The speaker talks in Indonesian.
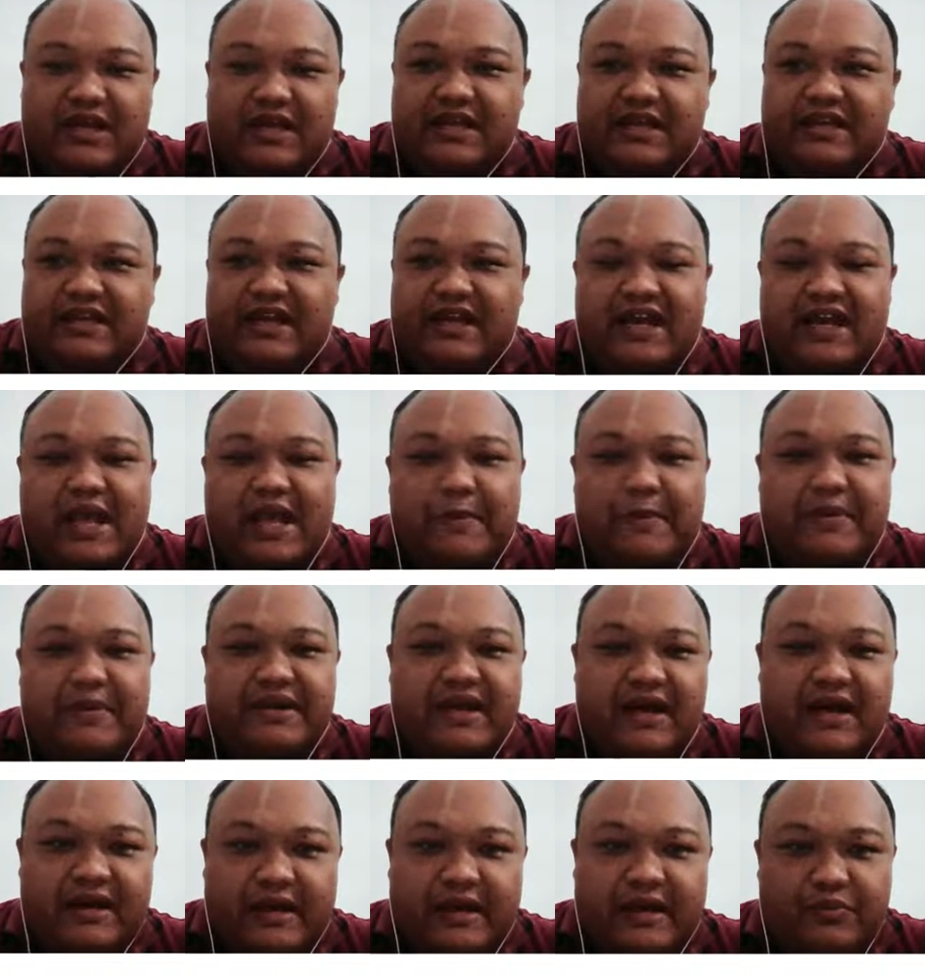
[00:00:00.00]
Wah, ini yang
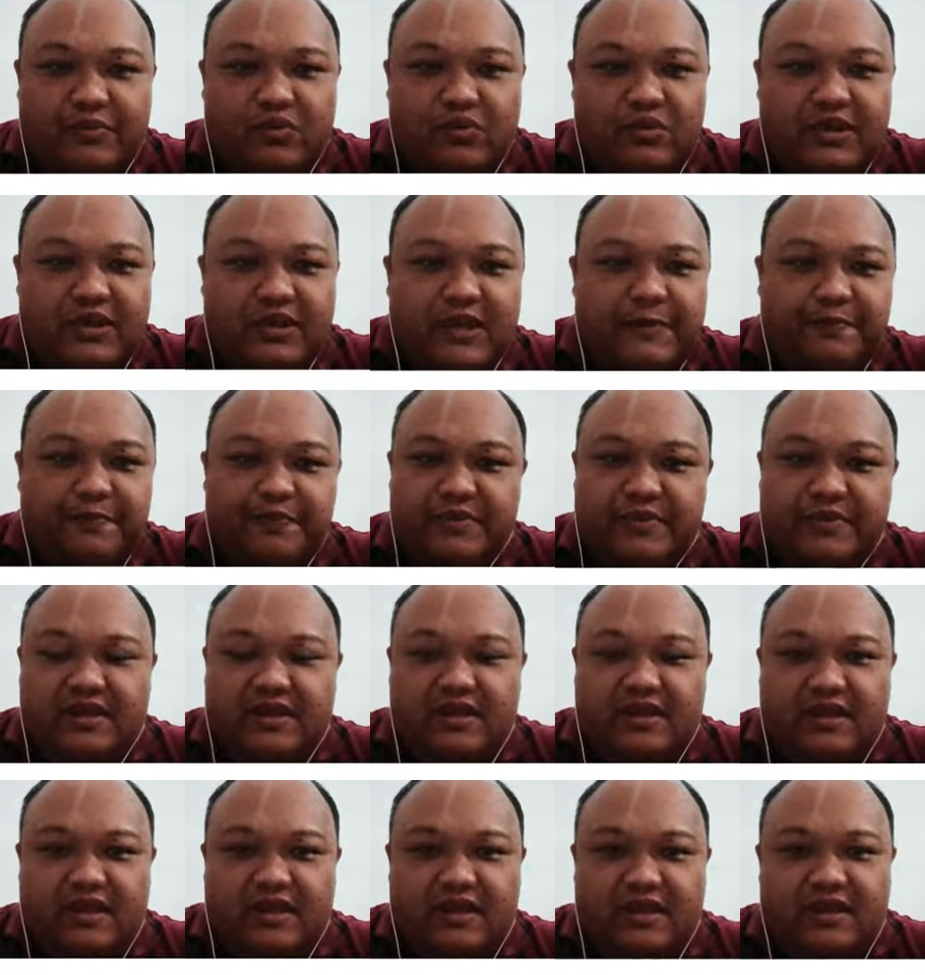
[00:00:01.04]
menarik mungkin
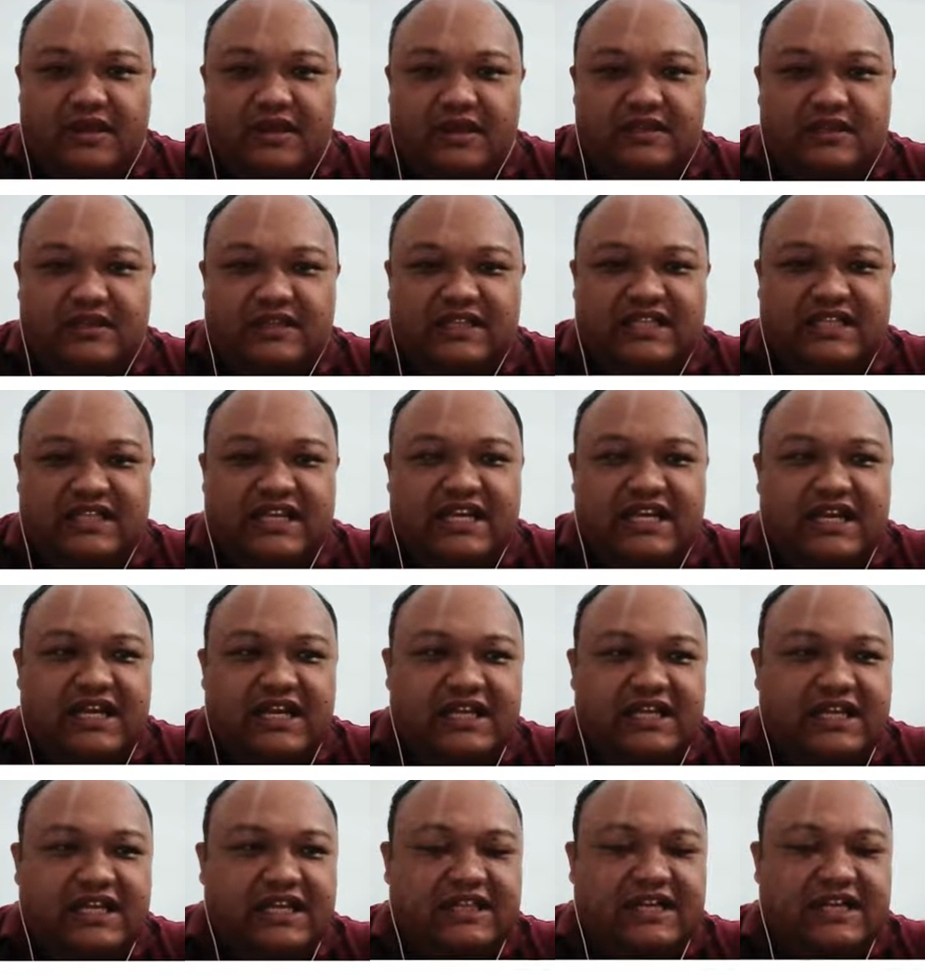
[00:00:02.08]
yang
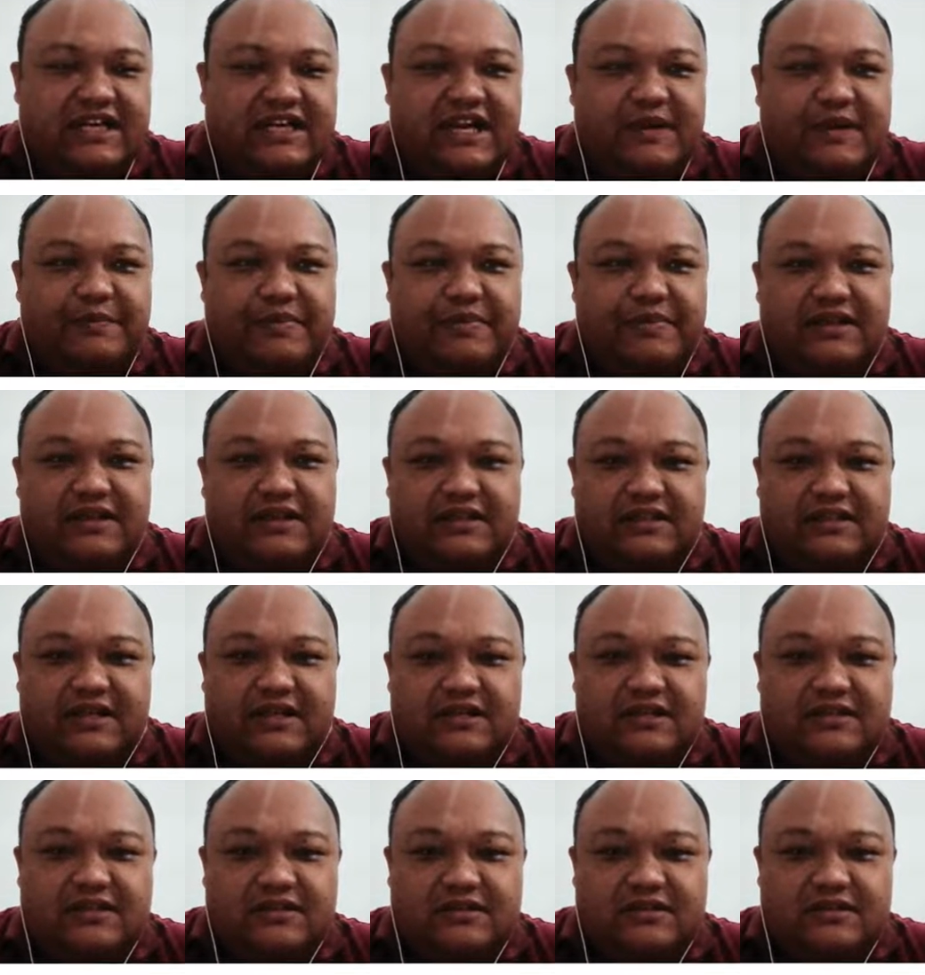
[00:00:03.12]
tidak kita
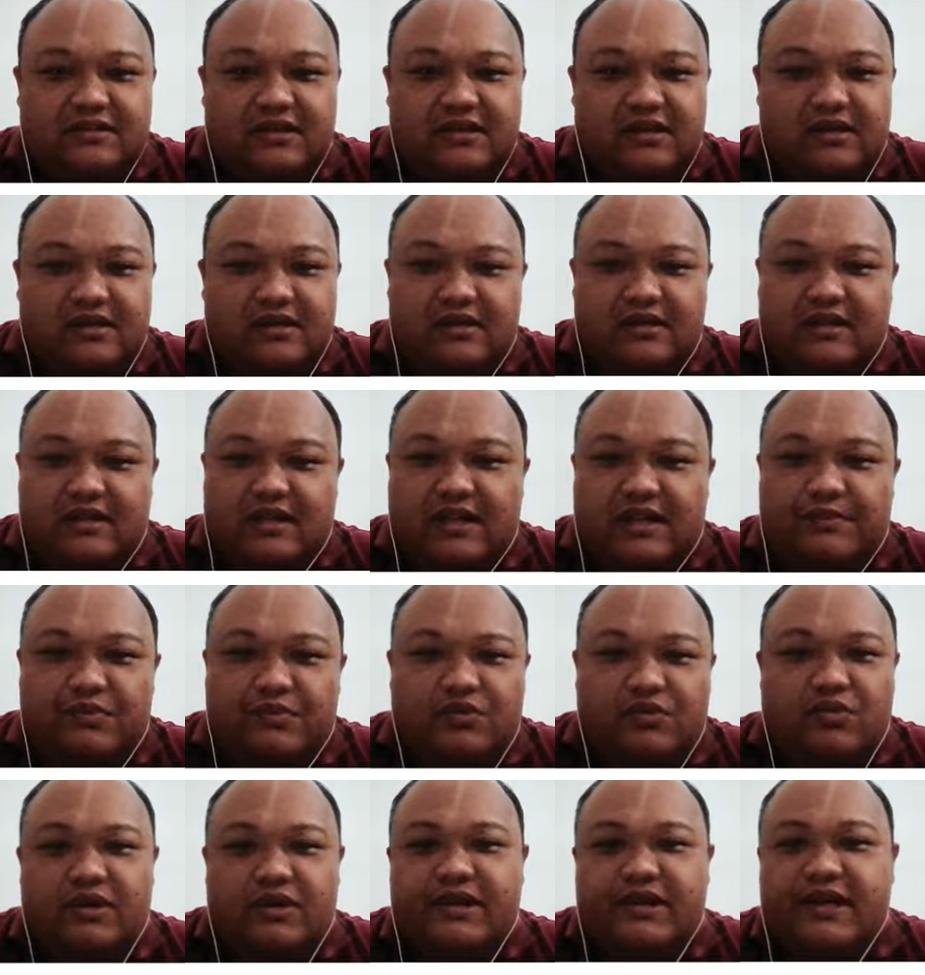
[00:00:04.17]
dapatkan eh, dalam
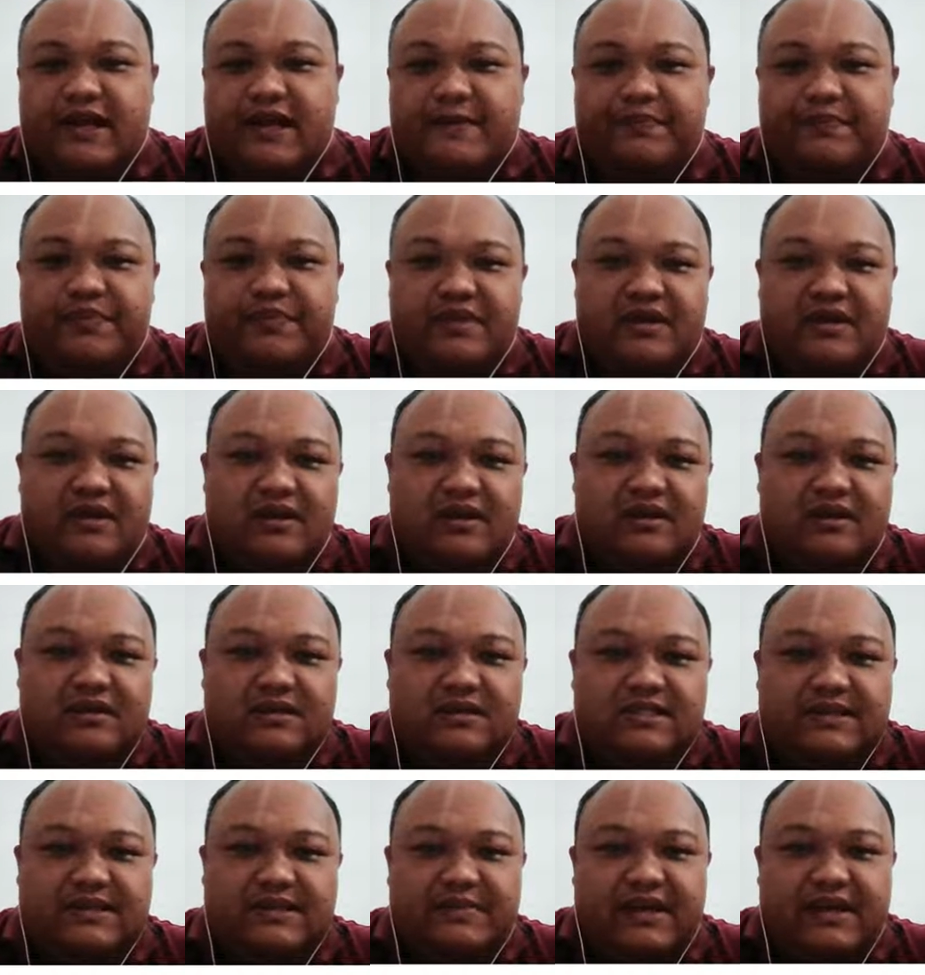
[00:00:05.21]
kuliah
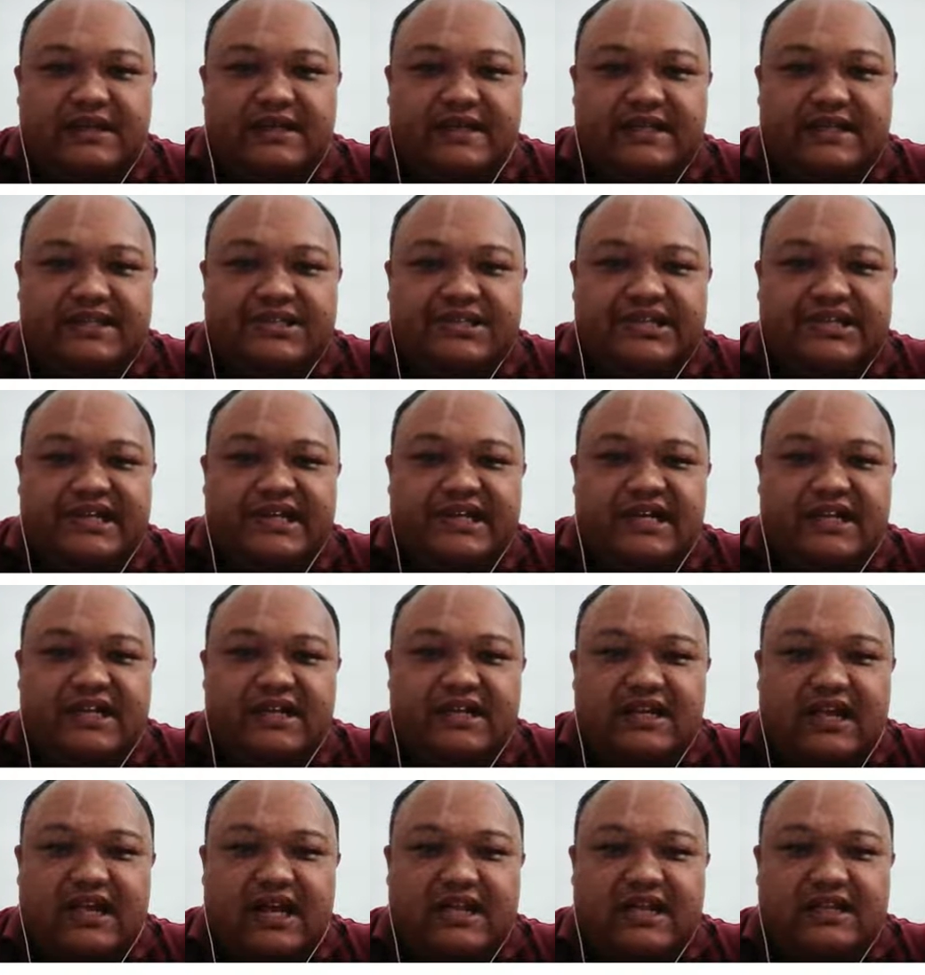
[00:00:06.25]
sebagai
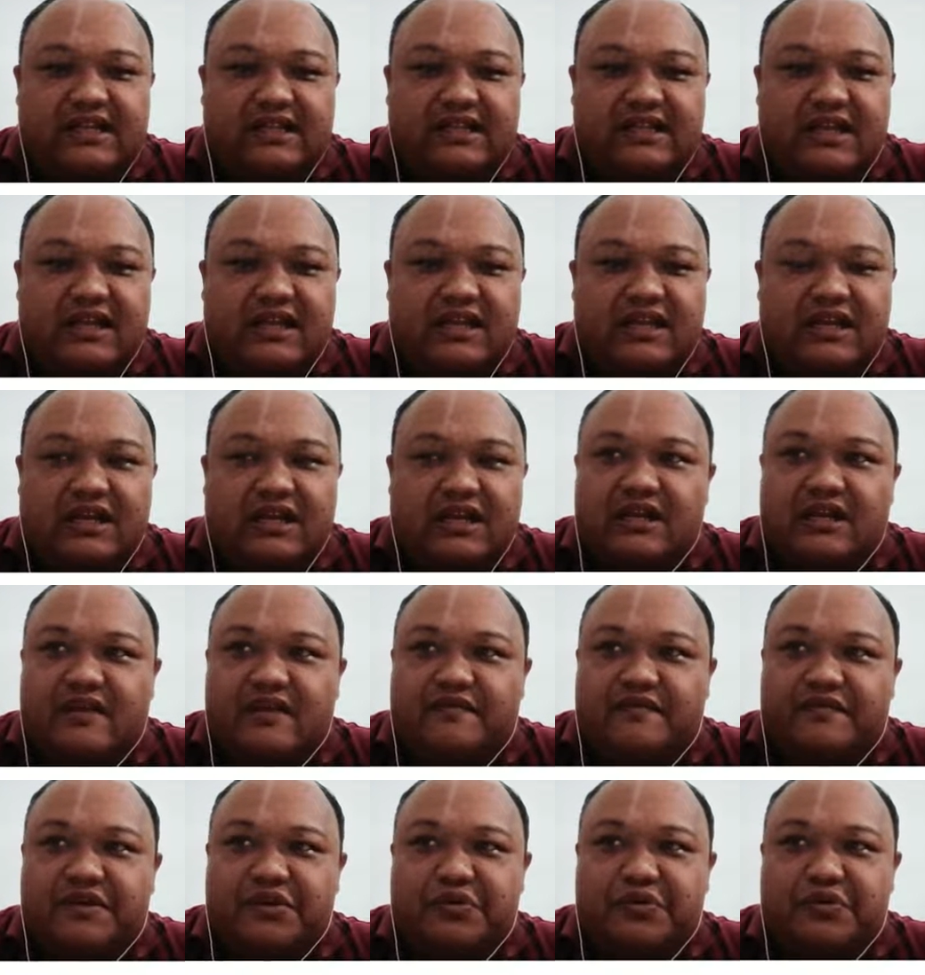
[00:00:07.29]
challenge antar
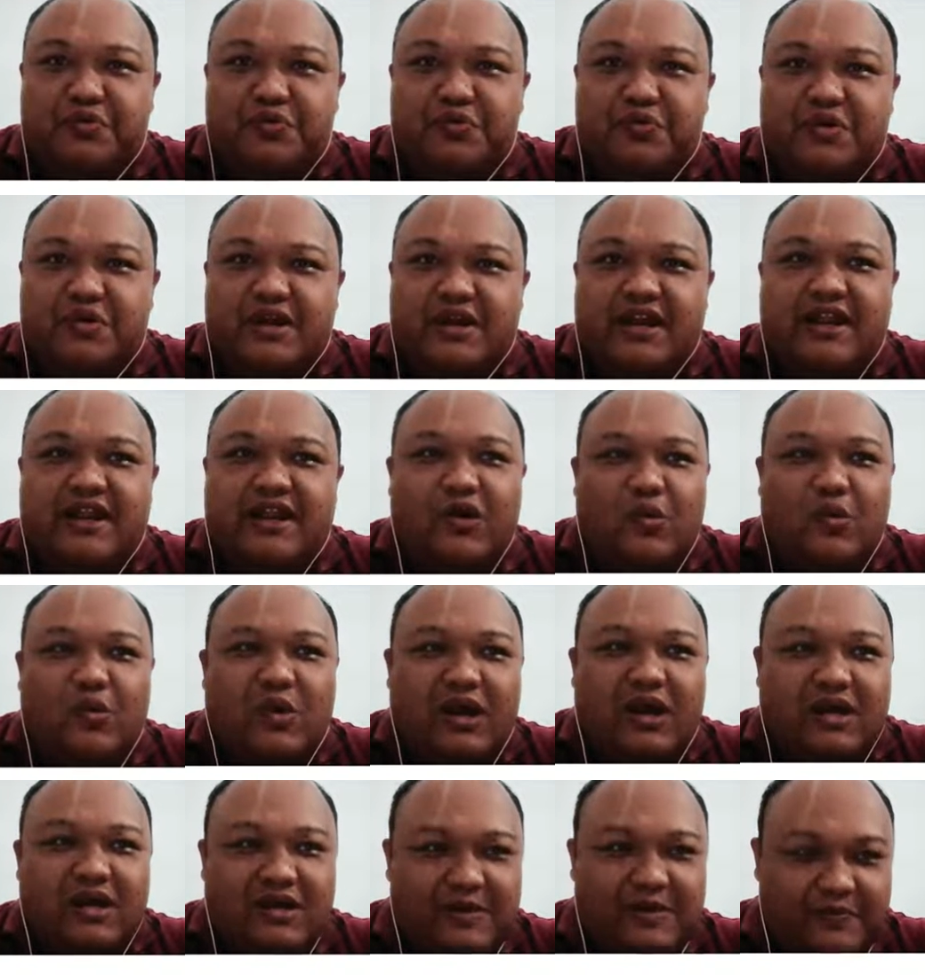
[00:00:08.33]
individu
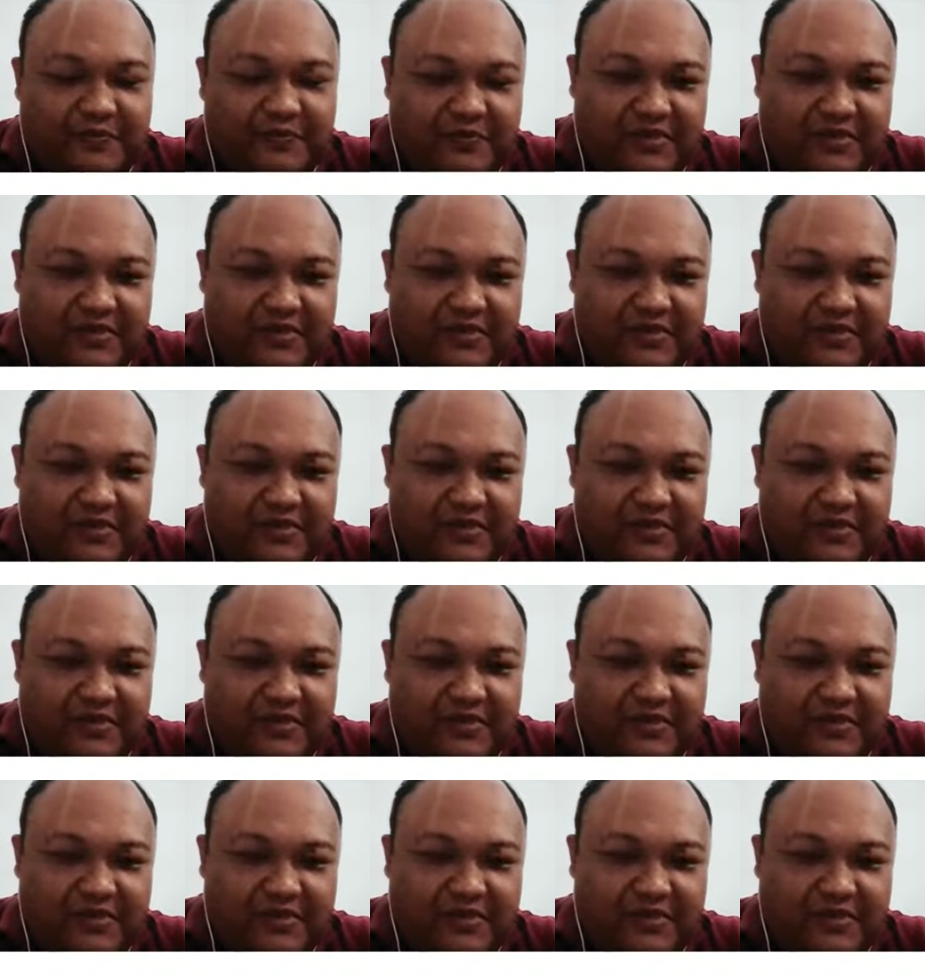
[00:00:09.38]
karyawan.